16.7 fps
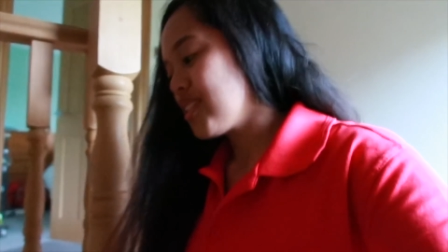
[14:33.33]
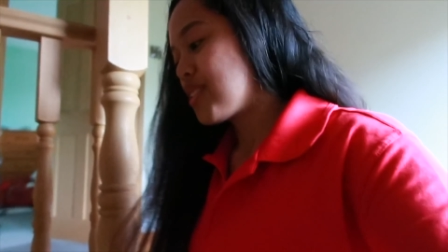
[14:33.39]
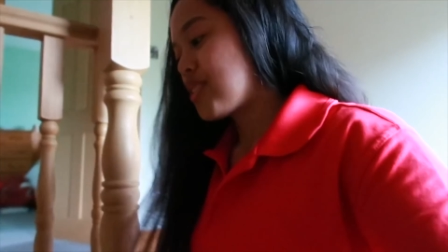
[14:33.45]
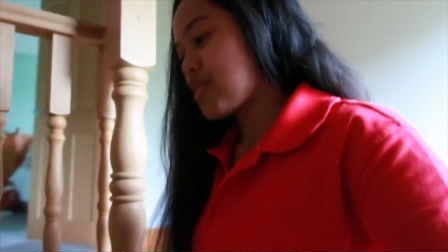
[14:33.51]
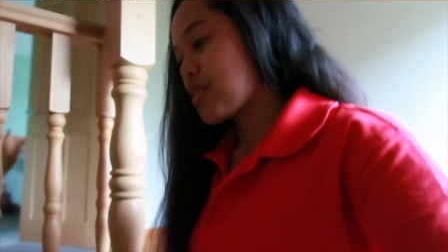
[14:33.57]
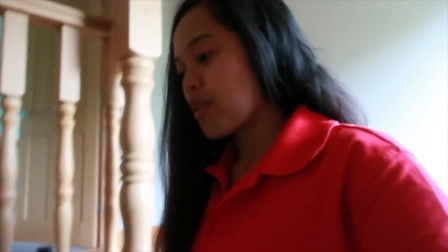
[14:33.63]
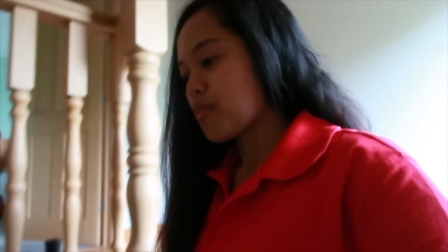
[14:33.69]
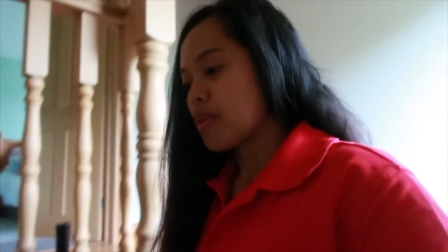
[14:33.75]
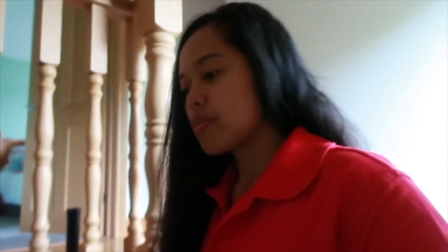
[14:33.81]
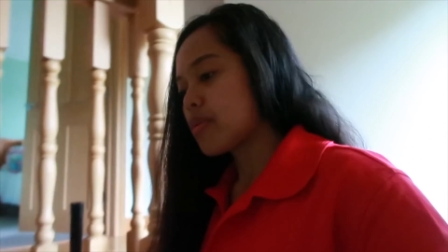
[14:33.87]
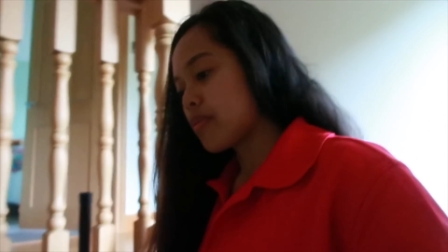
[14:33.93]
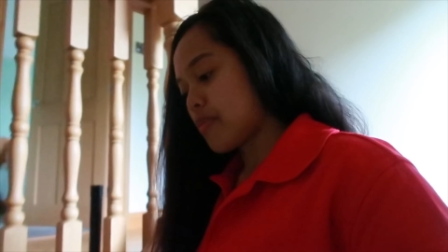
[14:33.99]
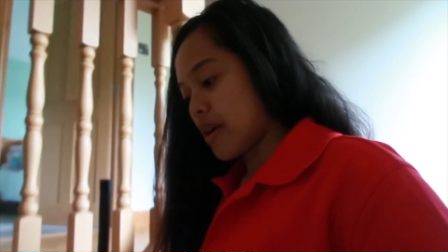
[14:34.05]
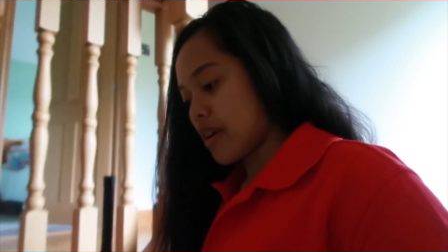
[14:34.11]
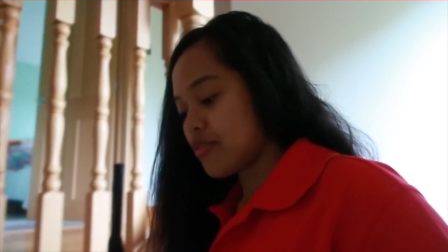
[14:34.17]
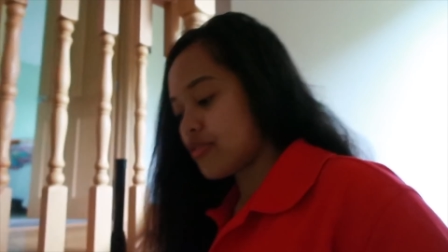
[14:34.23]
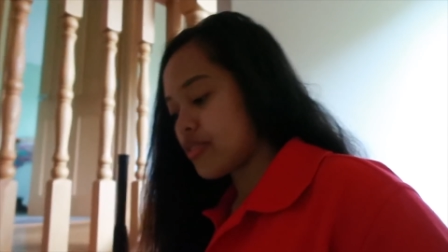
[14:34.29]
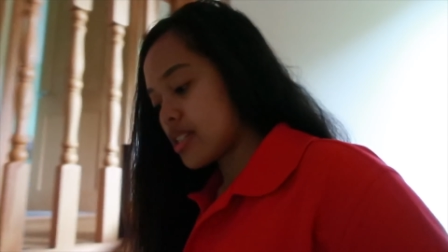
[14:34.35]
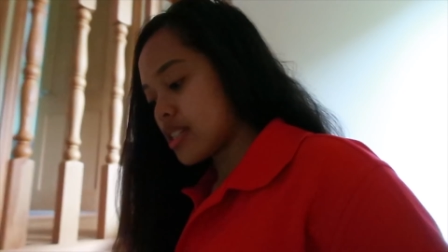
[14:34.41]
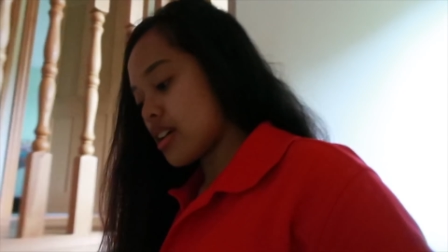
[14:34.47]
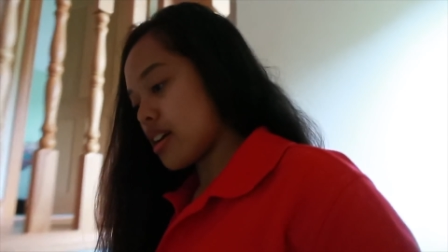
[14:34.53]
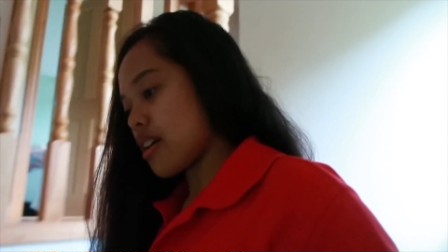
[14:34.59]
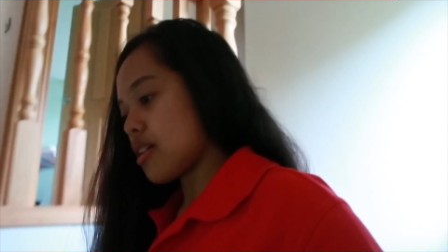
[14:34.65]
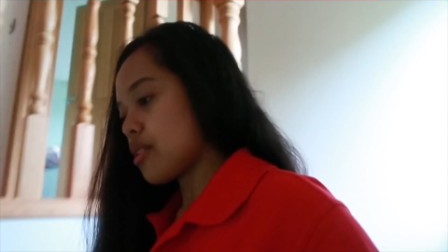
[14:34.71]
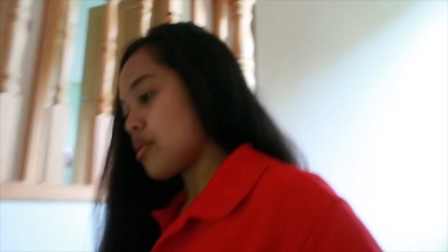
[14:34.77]
So, mag-breakfast
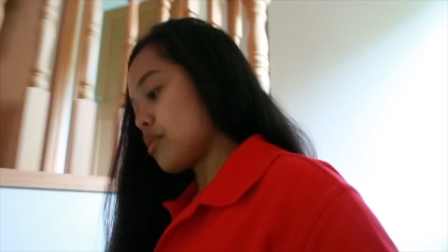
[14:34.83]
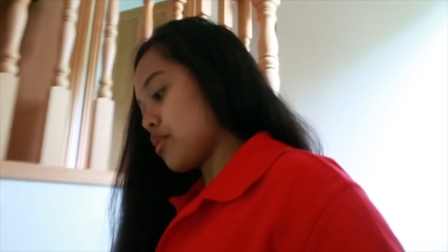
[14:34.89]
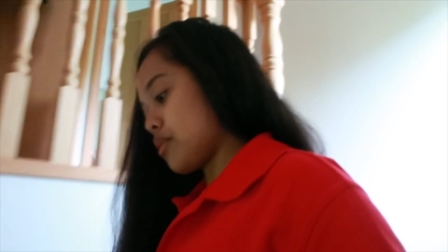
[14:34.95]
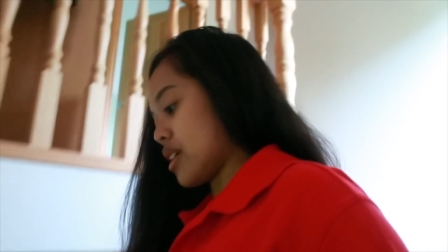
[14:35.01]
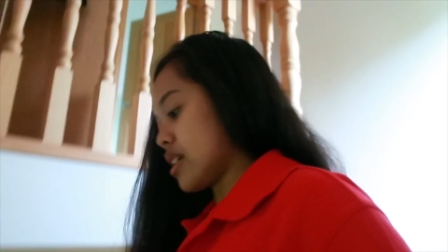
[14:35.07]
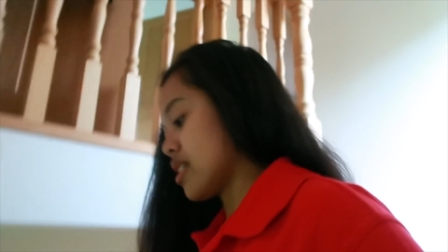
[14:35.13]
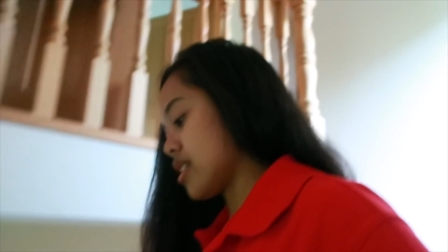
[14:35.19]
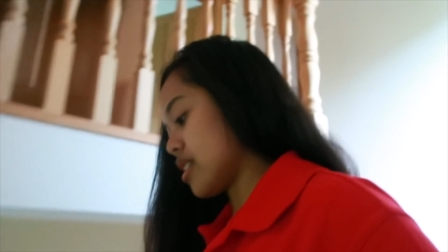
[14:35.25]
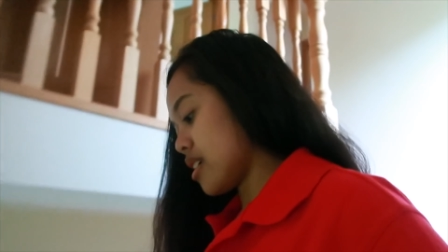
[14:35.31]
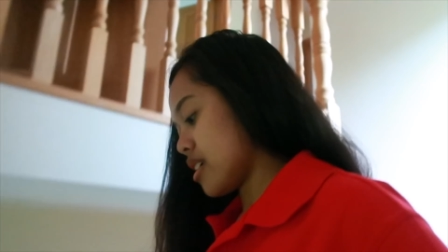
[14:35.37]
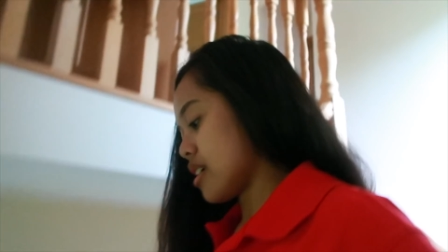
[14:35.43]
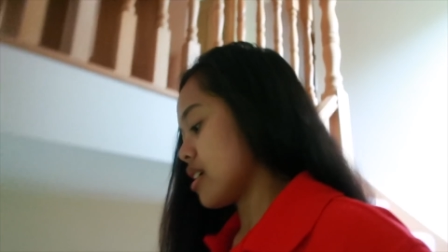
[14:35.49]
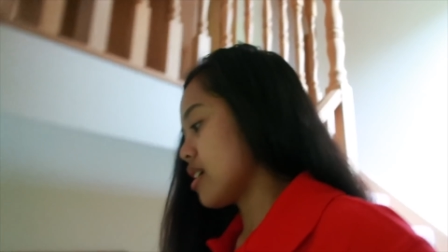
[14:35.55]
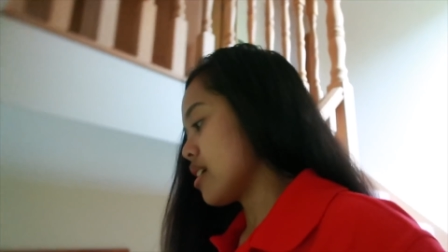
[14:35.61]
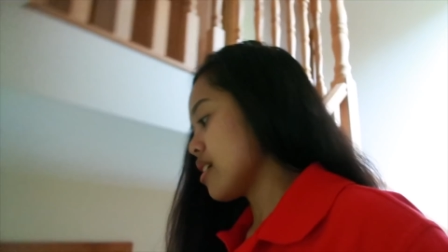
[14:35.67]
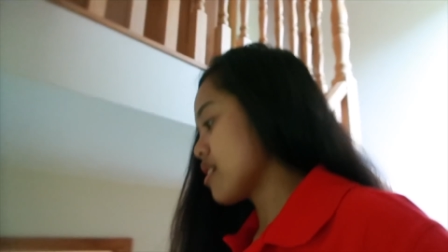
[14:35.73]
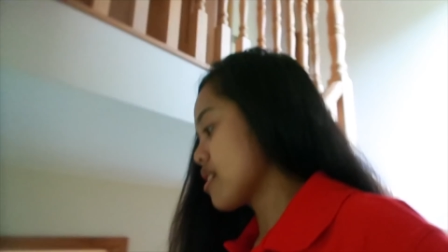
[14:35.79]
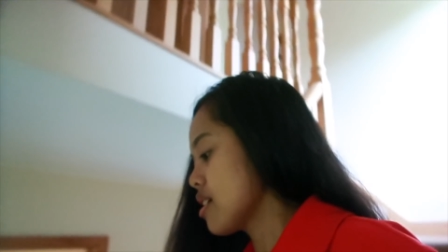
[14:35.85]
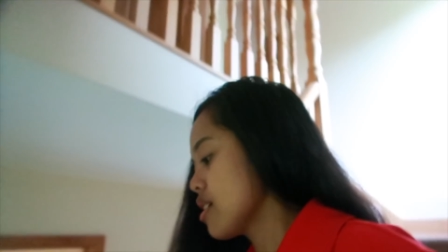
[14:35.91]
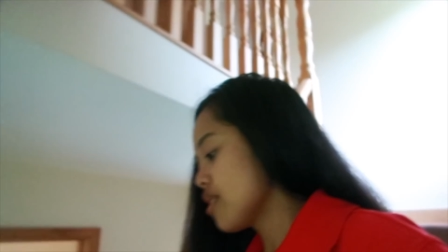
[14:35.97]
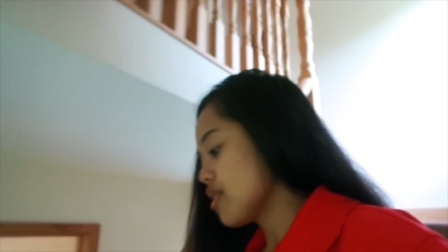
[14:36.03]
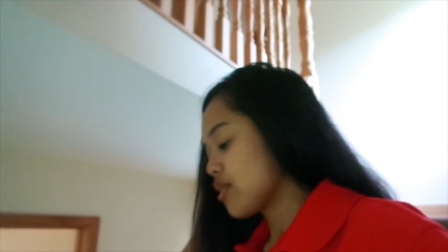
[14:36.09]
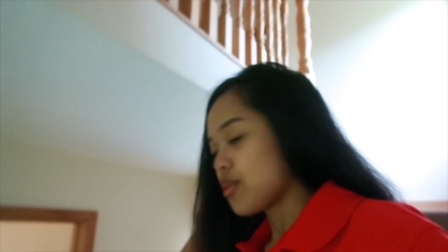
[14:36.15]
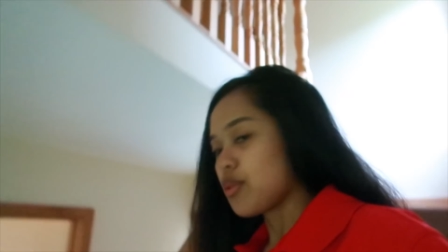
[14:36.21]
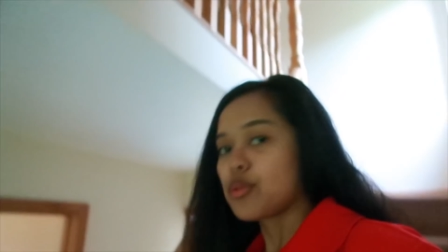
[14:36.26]
lang ako kasi
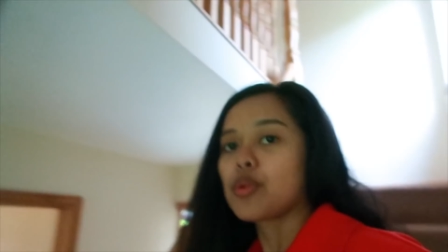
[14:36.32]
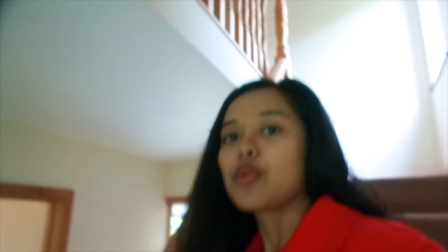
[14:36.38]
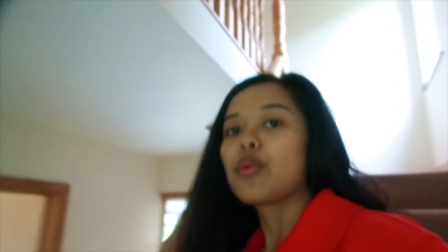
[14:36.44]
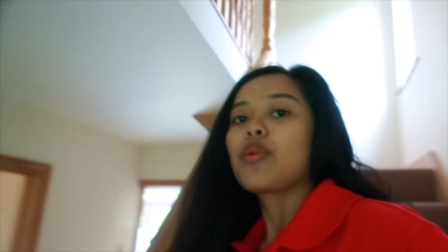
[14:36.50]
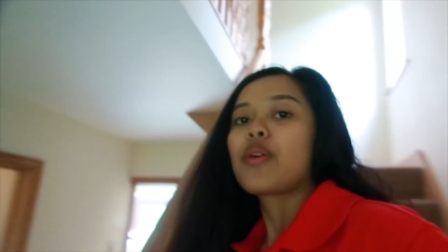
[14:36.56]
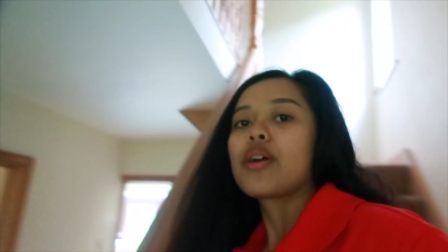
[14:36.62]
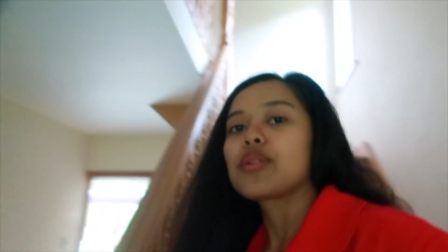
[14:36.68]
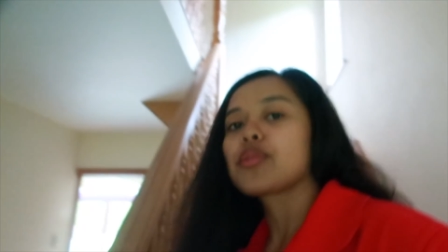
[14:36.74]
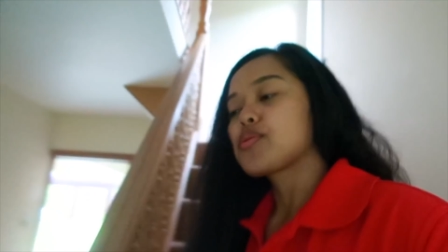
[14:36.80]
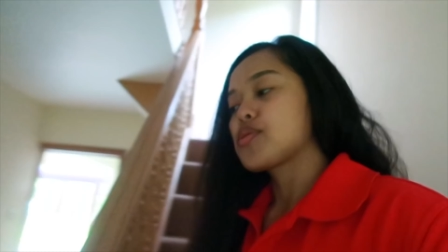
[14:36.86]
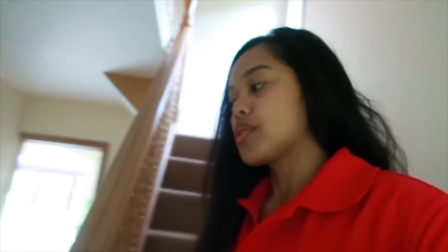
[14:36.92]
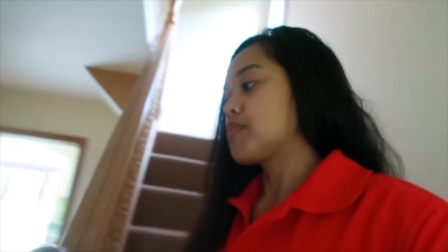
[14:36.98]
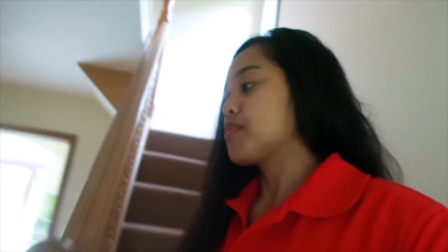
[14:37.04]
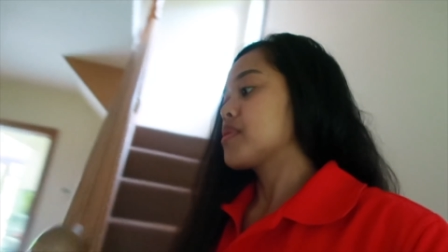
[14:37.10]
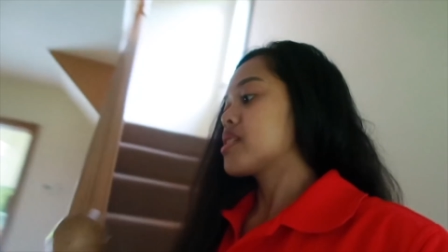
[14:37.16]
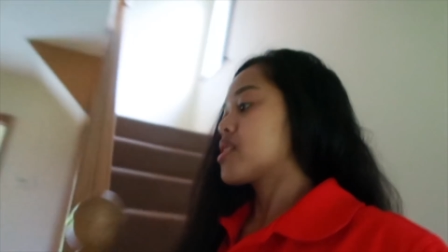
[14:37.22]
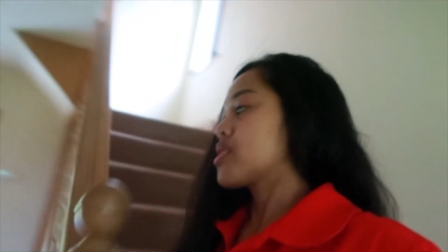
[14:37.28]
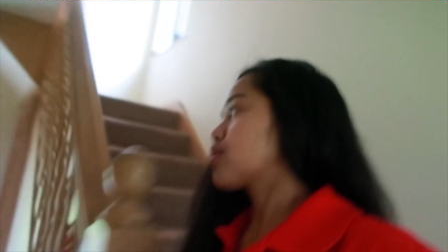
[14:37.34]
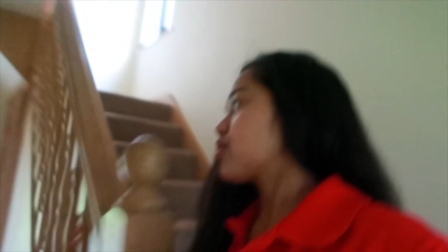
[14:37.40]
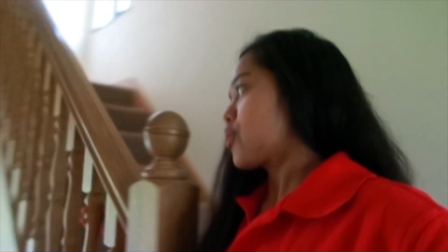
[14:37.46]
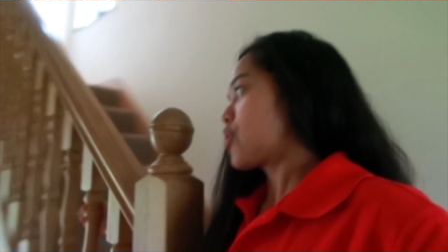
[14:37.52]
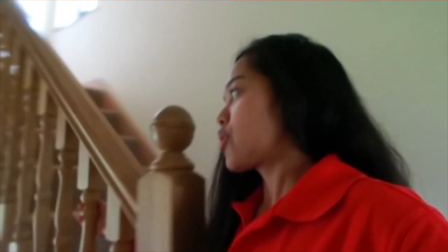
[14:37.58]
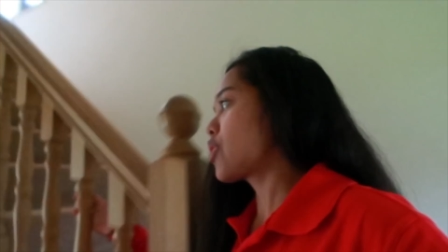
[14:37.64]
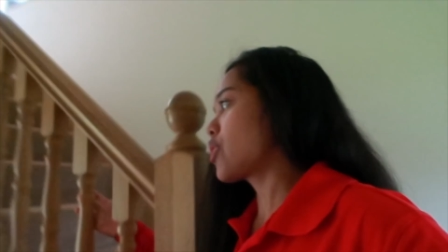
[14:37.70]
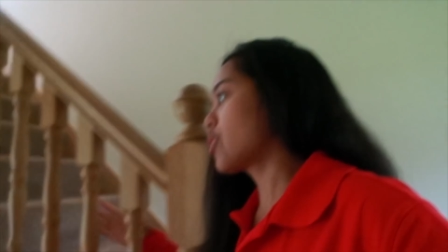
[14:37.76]
tutulungan ko si
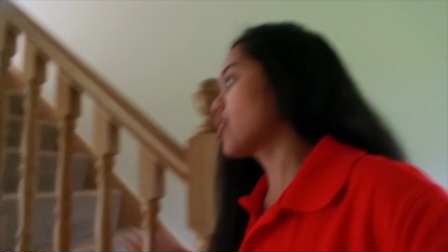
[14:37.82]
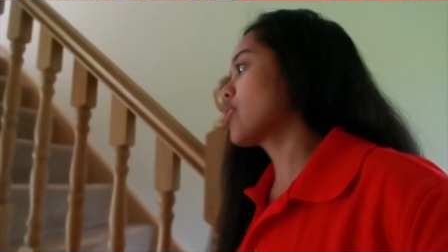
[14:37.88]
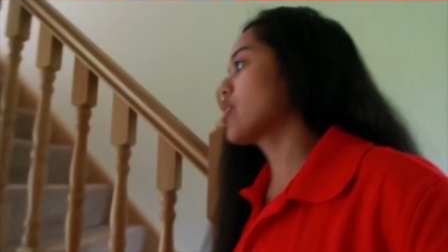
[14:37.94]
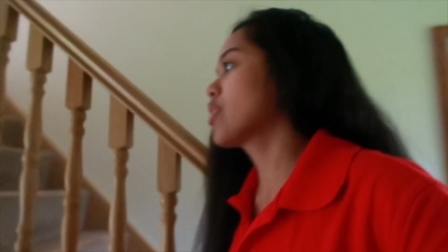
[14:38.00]
Mr.